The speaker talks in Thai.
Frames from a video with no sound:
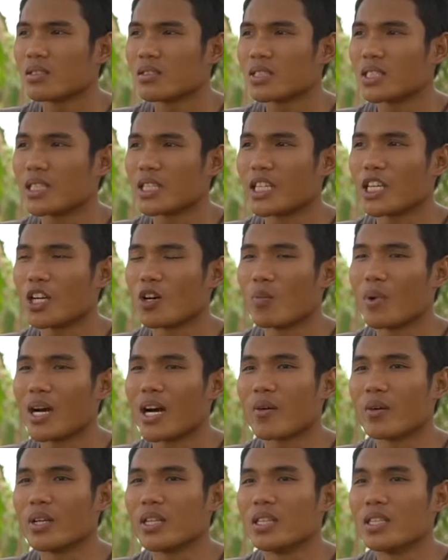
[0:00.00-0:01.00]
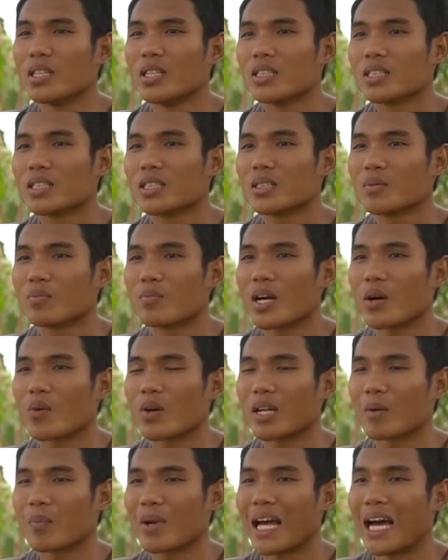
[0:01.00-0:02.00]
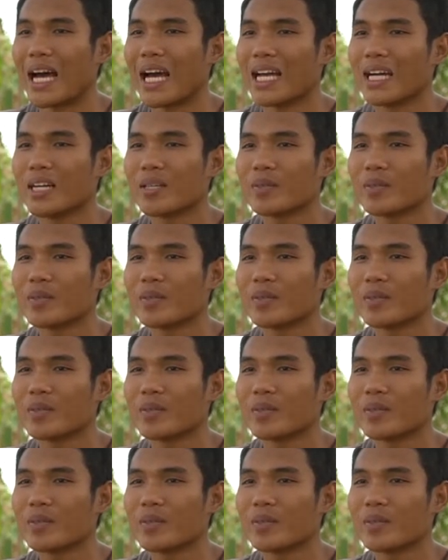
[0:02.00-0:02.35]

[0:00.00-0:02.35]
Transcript: สีเขียวมากกว่านี้มากกว่าทำลาย